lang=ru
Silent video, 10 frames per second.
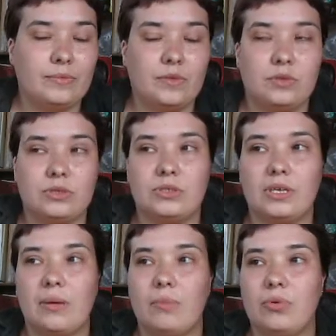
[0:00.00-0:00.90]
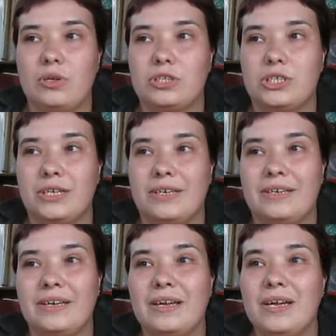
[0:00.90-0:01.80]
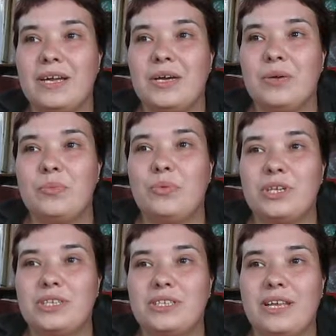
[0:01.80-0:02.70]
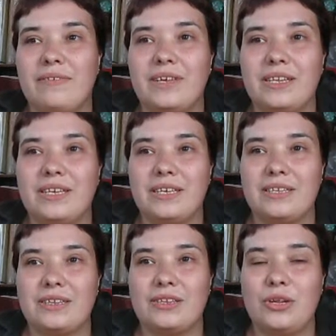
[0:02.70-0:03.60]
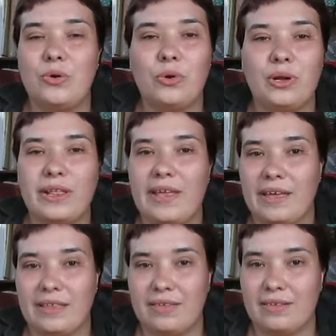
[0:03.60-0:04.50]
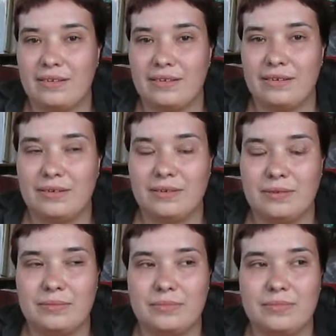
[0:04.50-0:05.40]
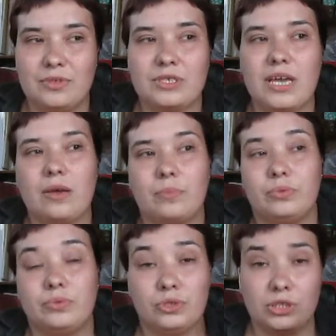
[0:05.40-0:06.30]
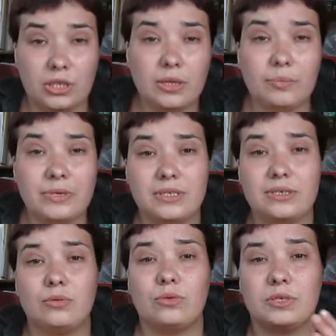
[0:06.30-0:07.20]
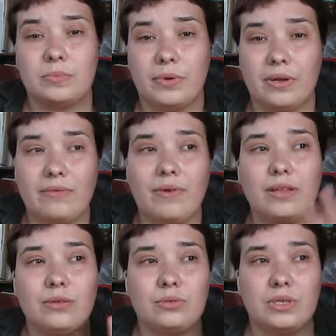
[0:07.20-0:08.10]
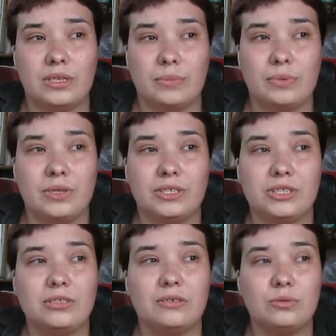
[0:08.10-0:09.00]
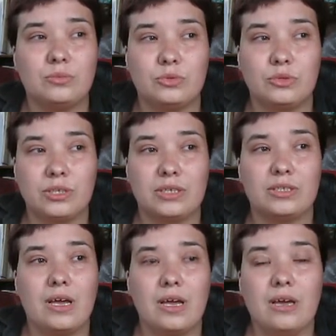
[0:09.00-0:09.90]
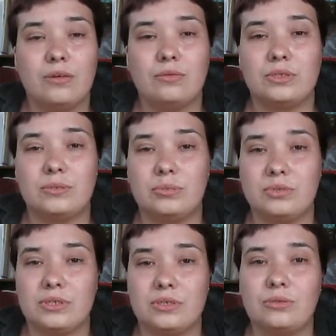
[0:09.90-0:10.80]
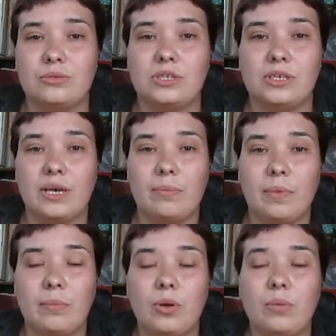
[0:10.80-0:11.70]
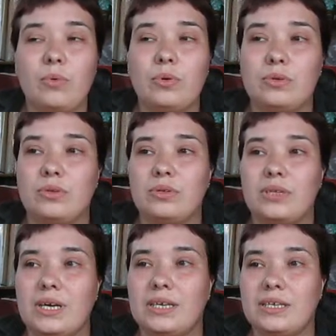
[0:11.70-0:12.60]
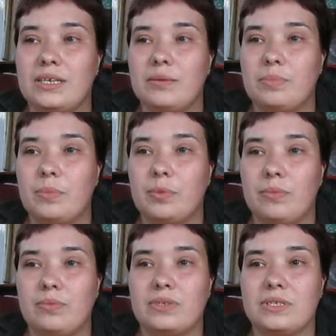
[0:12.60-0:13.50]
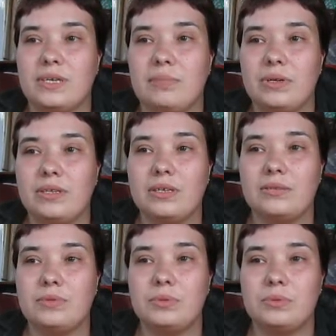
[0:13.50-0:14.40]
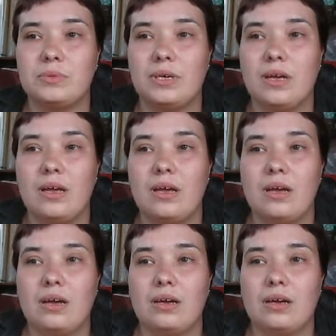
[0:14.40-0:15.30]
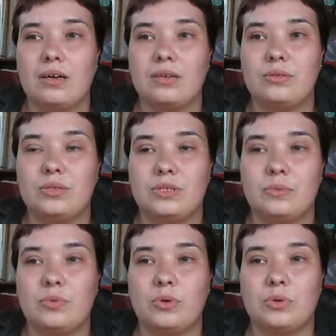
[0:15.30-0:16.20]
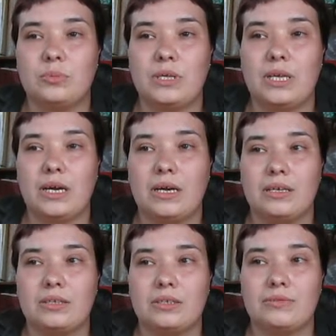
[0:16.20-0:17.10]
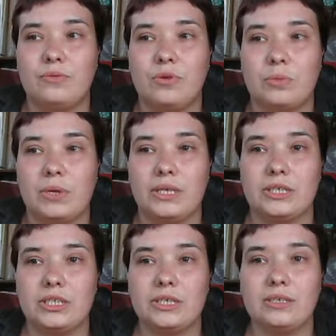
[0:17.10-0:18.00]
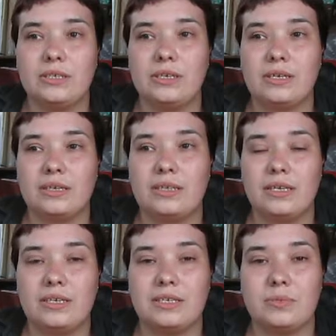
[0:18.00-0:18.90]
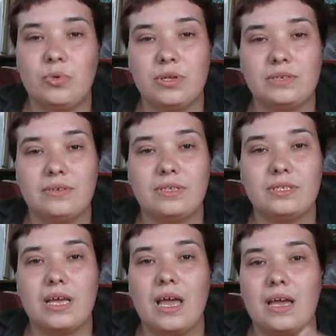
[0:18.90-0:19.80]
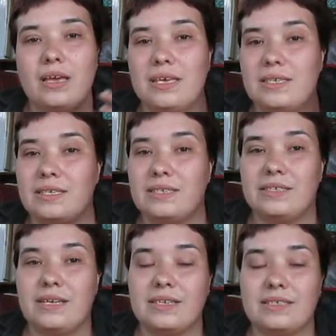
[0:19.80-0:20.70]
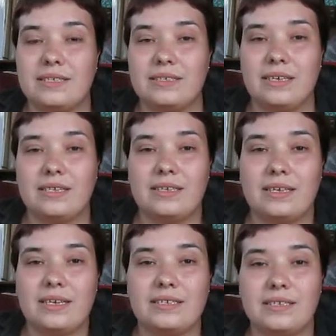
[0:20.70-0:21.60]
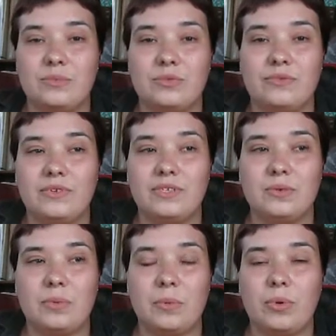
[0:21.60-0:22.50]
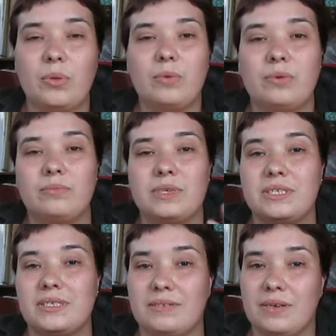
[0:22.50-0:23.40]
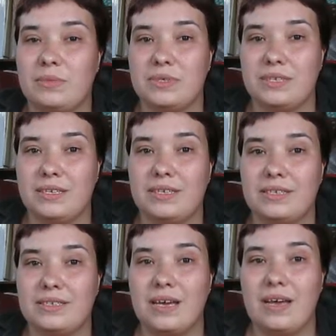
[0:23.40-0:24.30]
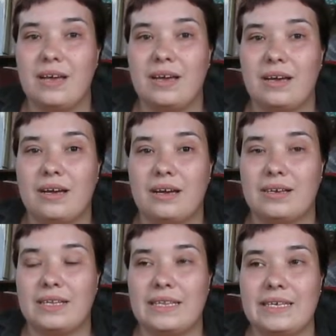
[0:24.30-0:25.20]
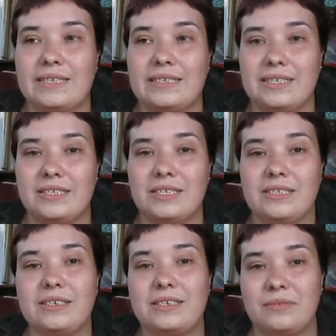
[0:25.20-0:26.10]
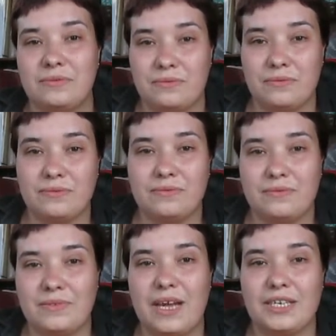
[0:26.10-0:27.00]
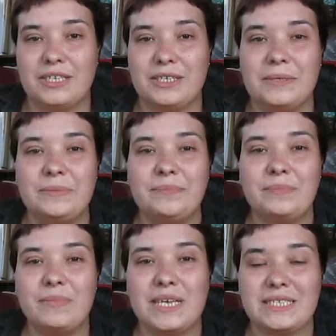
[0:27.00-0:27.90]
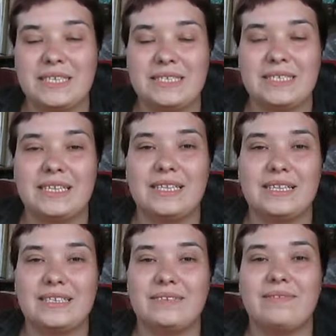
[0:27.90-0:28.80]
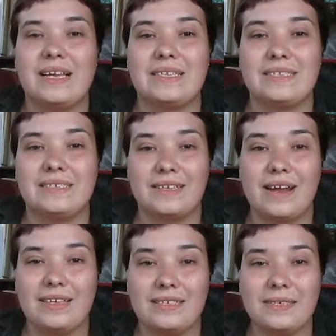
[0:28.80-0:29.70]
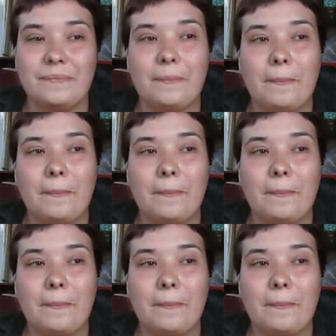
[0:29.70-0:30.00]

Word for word: То есть я больше, больше наверное, трех лет. Э, то есть я получила посылку, распаковала, куда-то положила. Думаю, сейчас вот будет случай, я попробую. Но так и не попробовала и забыла. И, в общем-то, а, до сих пор у меня эта форма лежит, никогда не использовалась. Если интересно, кстати, я сниму видео, попробуем вместе с вами сделать а, котлеты с начинкой. В нашей местности это называется зразы.